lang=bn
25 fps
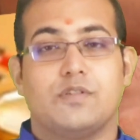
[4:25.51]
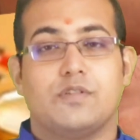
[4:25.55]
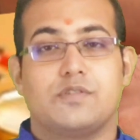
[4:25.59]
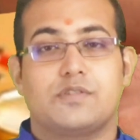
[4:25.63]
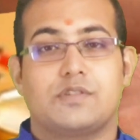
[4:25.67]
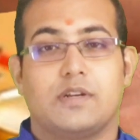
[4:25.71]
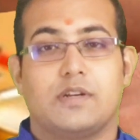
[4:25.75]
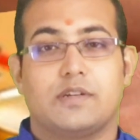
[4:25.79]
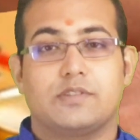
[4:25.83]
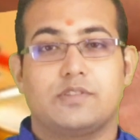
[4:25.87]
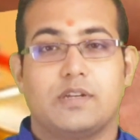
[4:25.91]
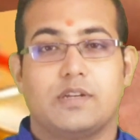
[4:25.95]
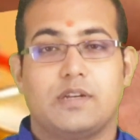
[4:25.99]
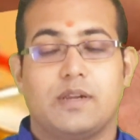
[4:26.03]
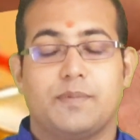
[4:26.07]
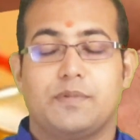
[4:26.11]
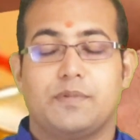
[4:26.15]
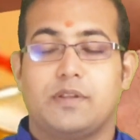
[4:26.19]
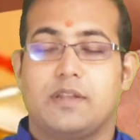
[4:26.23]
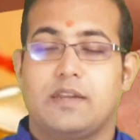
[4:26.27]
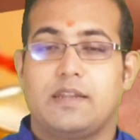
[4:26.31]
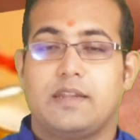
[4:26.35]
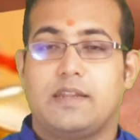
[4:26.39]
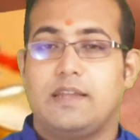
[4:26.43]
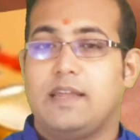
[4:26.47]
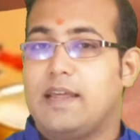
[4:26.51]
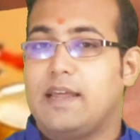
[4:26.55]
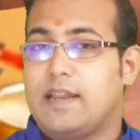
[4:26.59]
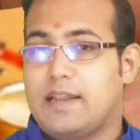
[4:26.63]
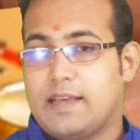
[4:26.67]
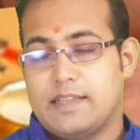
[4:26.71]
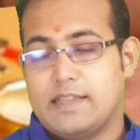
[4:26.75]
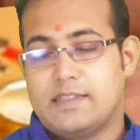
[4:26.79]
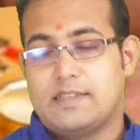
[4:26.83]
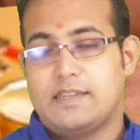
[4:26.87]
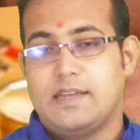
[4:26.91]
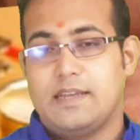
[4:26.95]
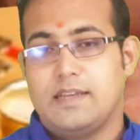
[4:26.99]
কনস্ট্রাকশন আপনাদের গৃহের
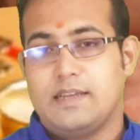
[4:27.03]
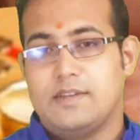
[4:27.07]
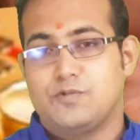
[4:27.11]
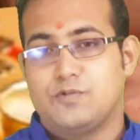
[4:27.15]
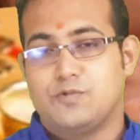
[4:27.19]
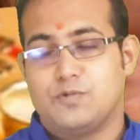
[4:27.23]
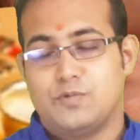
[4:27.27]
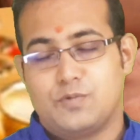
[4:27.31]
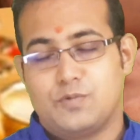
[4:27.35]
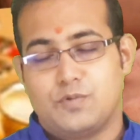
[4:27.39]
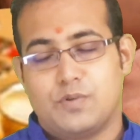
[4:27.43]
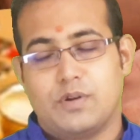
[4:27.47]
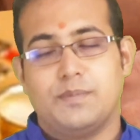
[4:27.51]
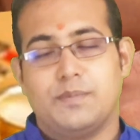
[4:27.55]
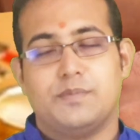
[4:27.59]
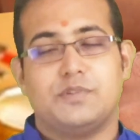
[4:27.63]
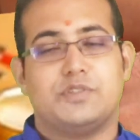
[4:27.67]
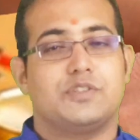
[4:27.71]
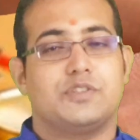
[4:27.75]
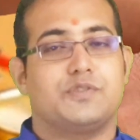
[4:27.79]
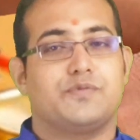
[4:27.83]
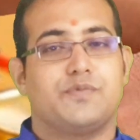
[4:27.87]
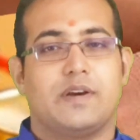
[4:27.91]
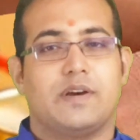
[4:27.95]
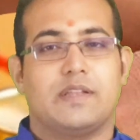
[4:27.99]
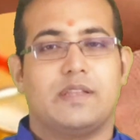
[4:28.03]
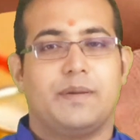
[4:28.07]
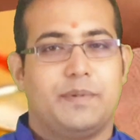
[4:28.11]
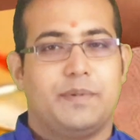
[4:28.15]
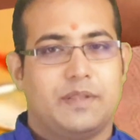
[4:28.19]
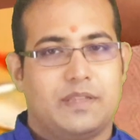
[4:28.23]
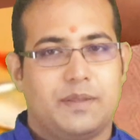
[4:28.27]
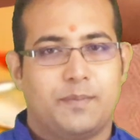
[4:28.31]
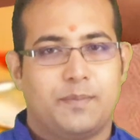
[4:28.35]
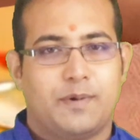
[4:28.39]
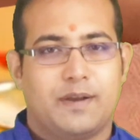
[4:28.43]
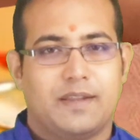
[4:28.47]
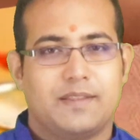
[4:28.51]
ক্ষেত্রে শুরু করে বিশেষ ফায়দা
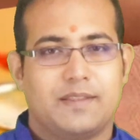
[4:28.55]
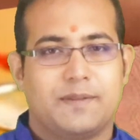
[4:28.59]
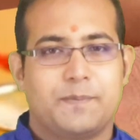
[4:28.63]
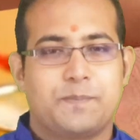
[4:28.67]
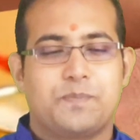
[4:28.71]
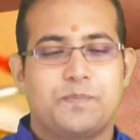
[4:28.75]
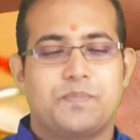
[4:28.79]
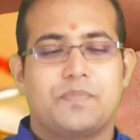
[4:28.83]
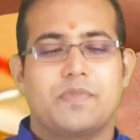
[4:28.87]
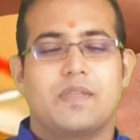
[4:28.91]
পেতে পারেন